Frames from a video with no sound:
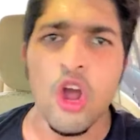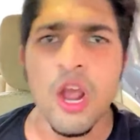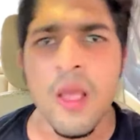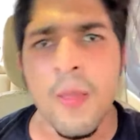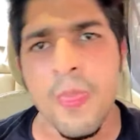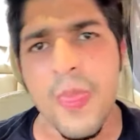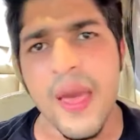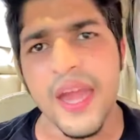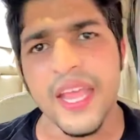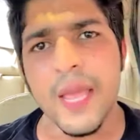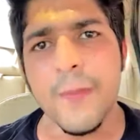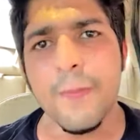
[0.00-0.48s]

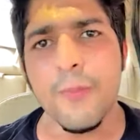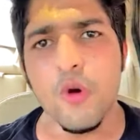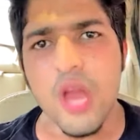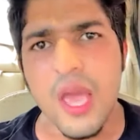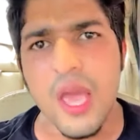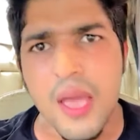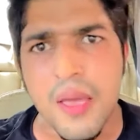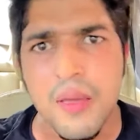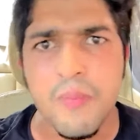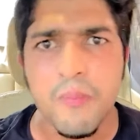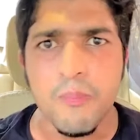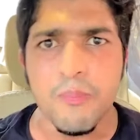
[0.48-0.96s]
जोगिंदर की
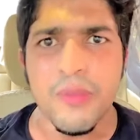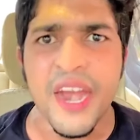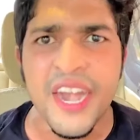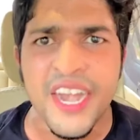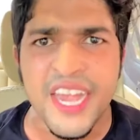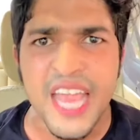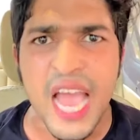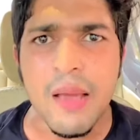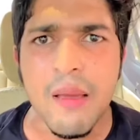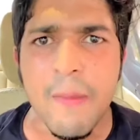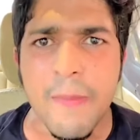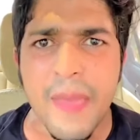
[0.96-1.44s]
पूरे
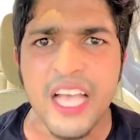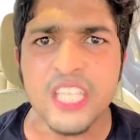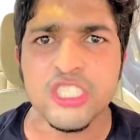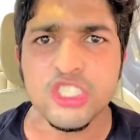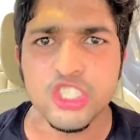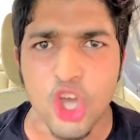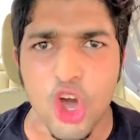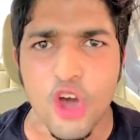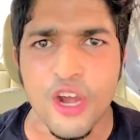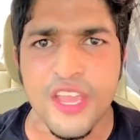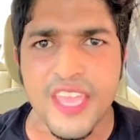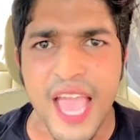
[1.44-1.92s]
इंडिया में
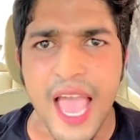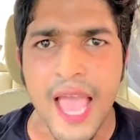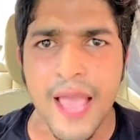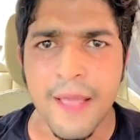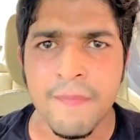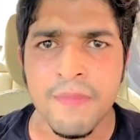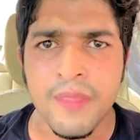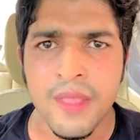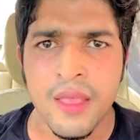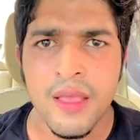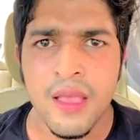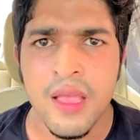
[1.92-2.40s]
बेजती हो रही
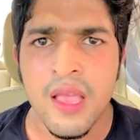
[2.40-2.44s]
है